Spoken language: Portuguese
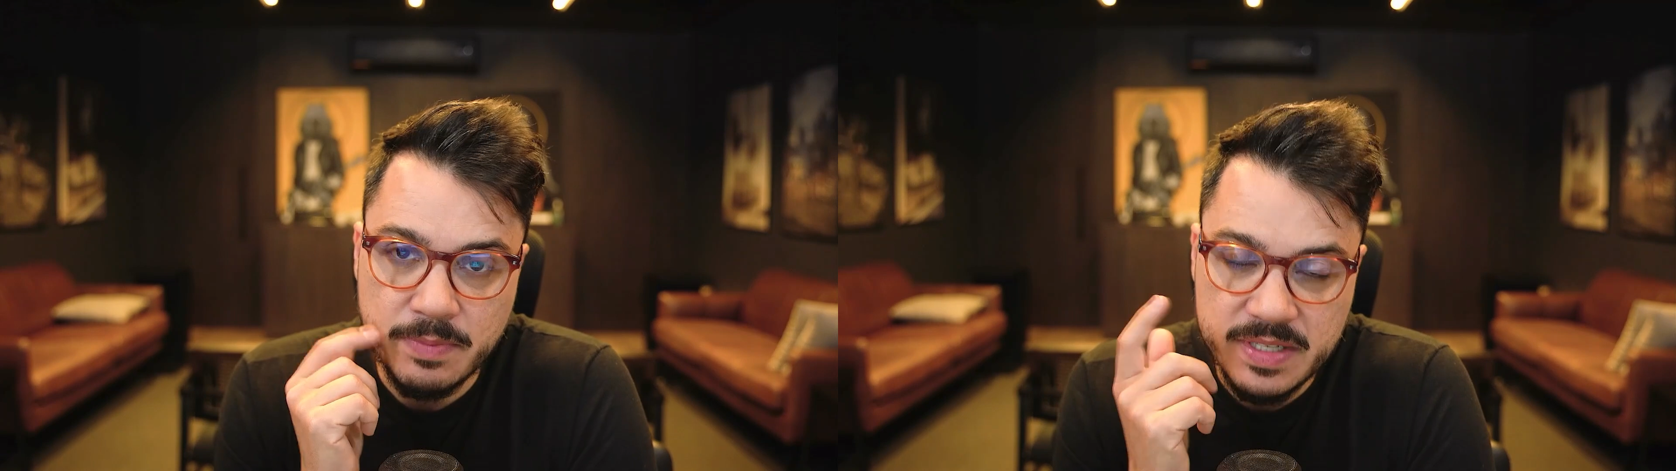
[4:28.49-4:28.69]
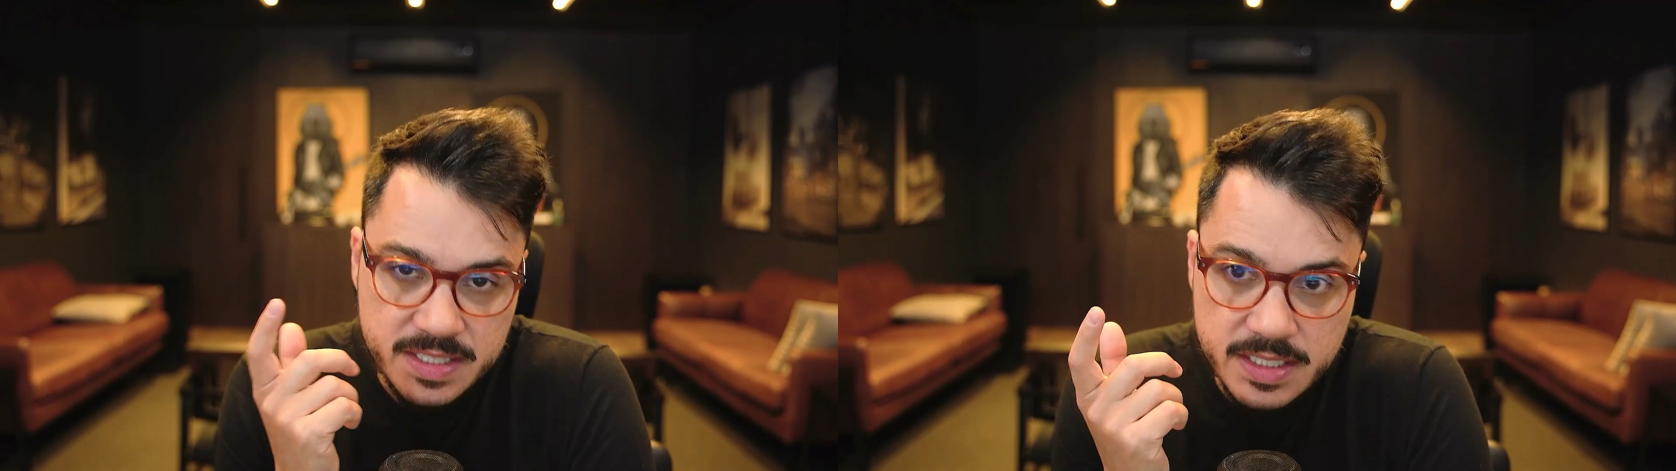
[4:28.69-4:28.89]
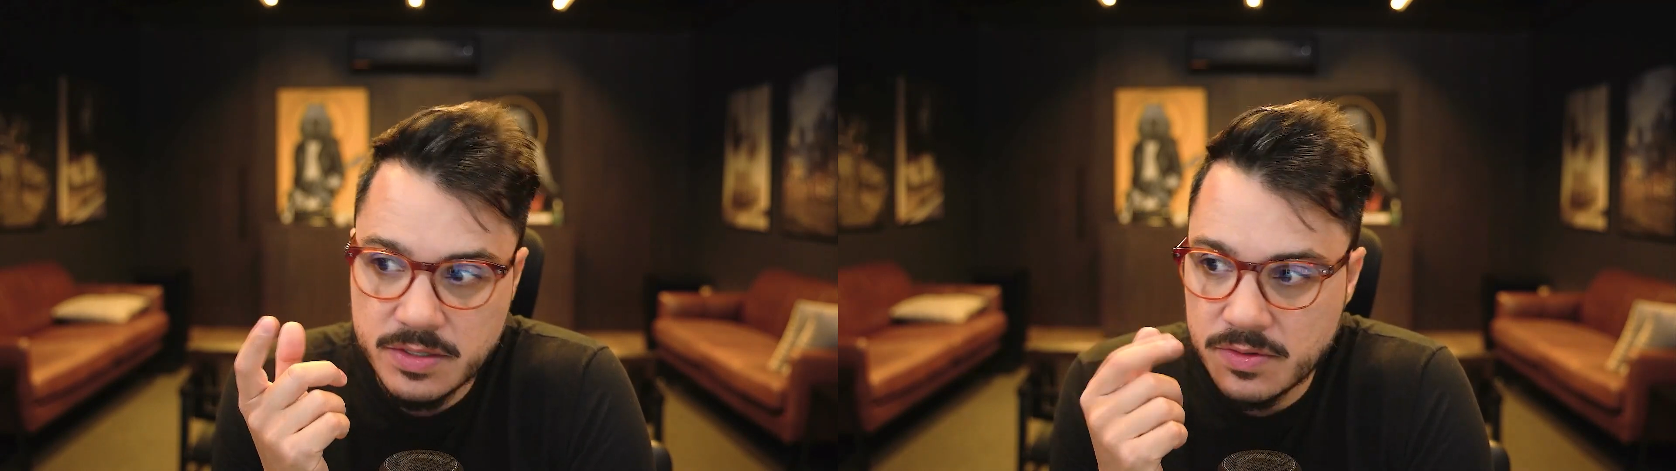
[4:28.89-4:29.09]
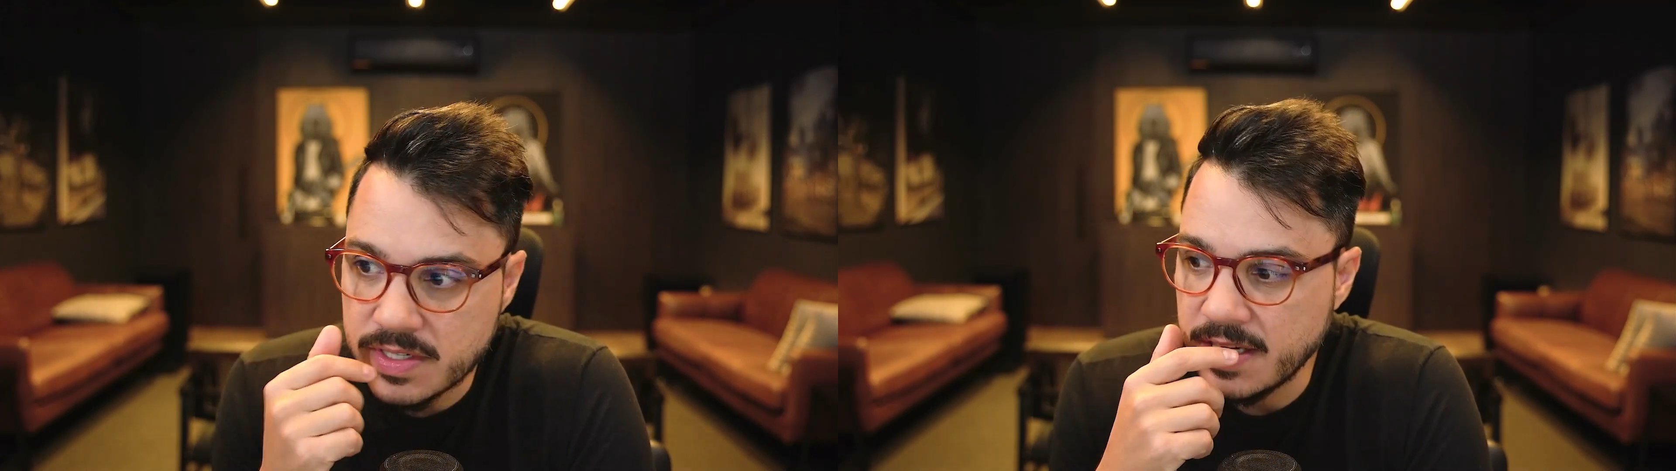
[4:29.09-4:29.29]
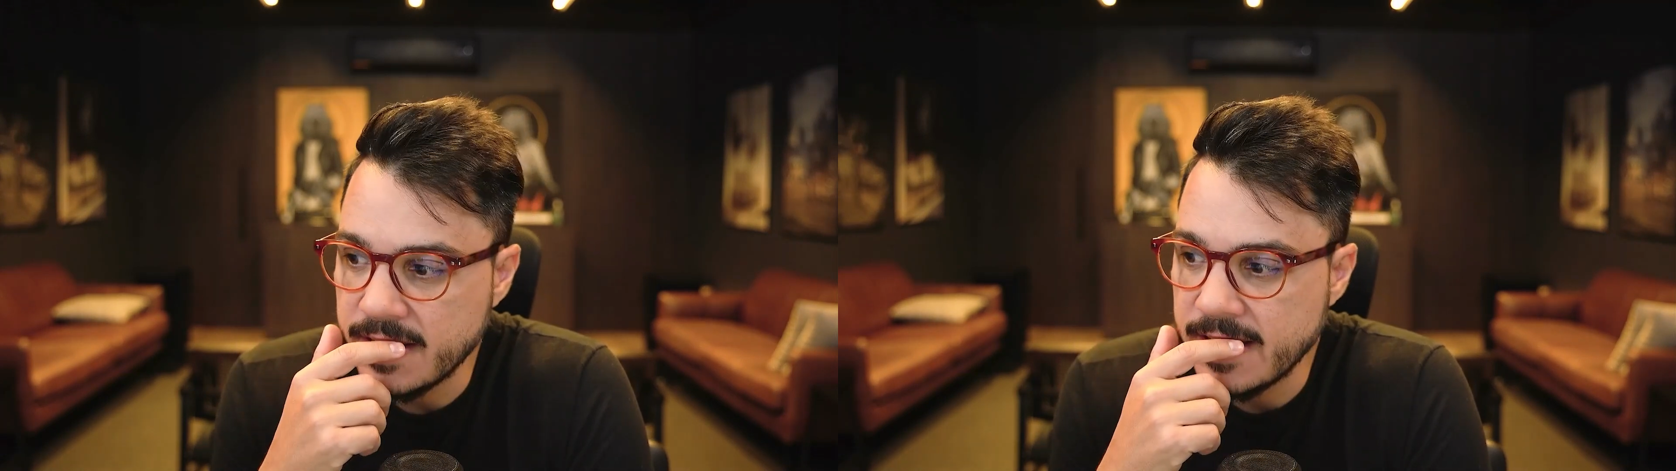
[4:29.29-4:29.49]
precisam
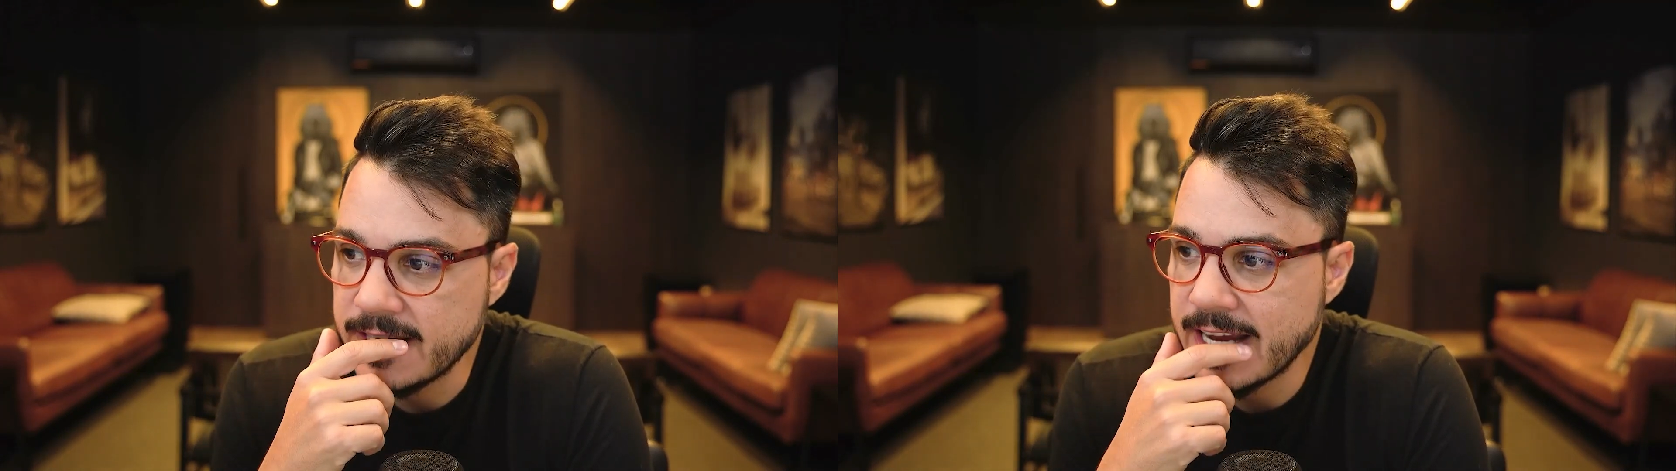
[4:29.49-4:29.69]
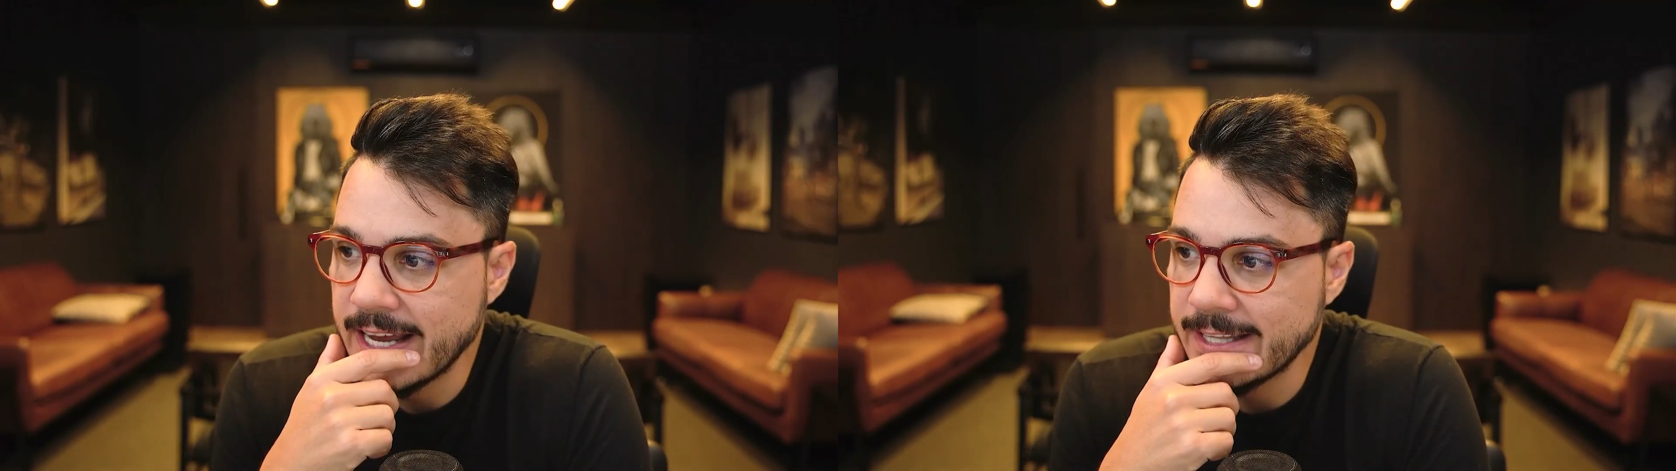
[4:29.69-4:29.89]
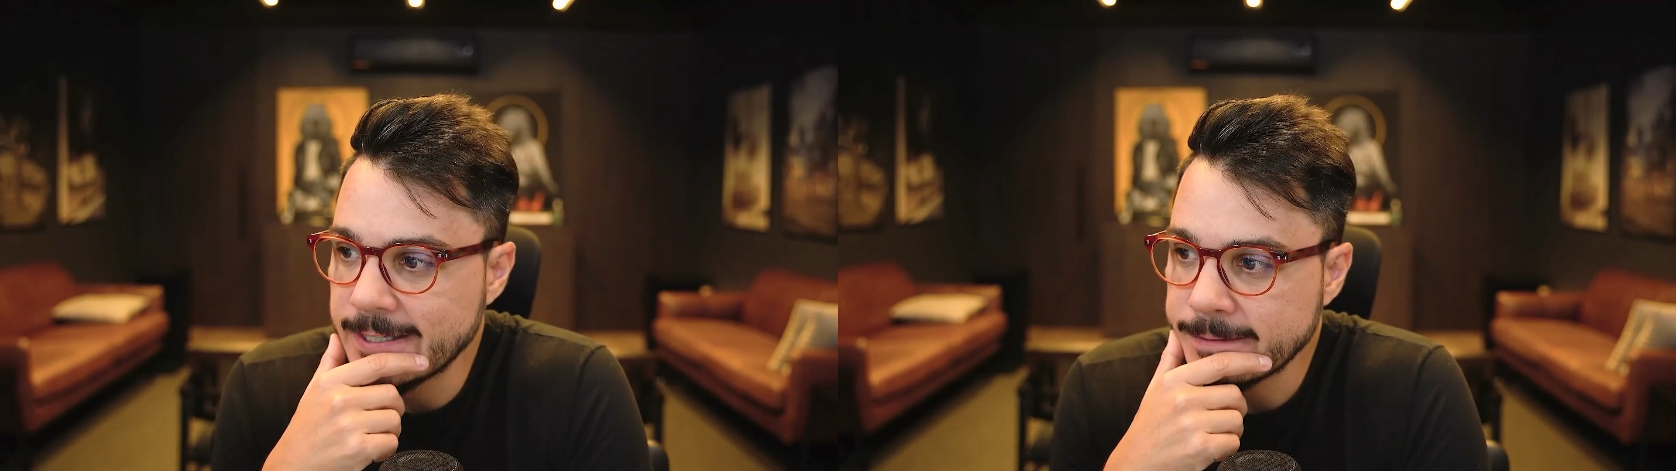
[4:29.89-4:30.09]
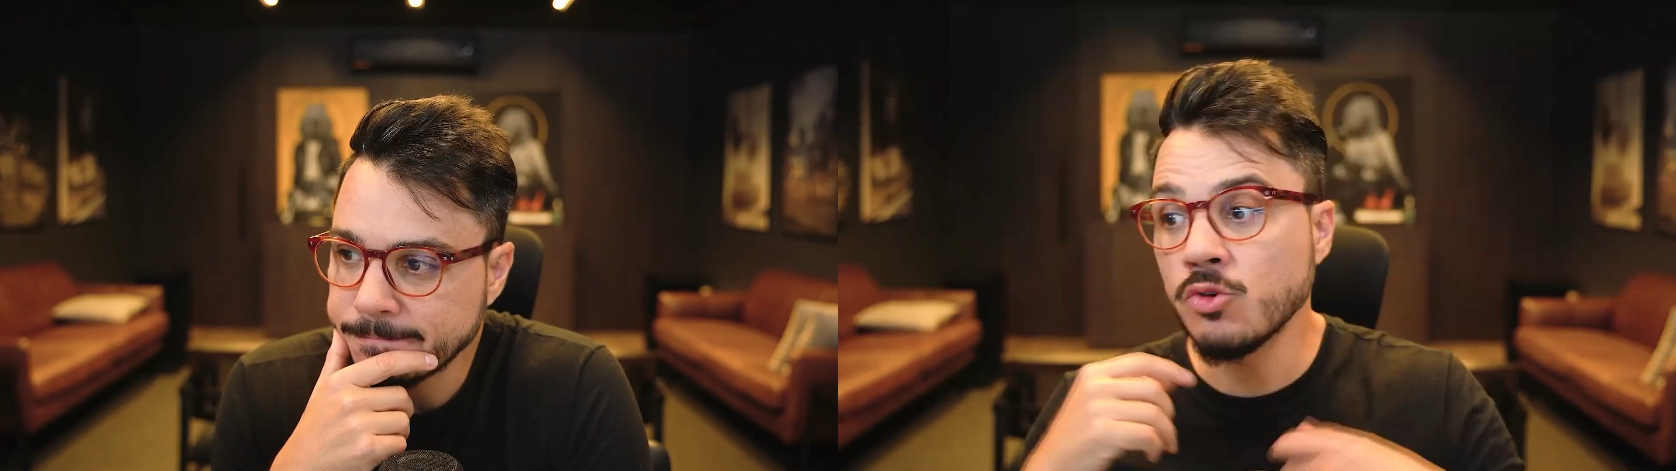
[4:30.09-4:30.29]
ser renderizadas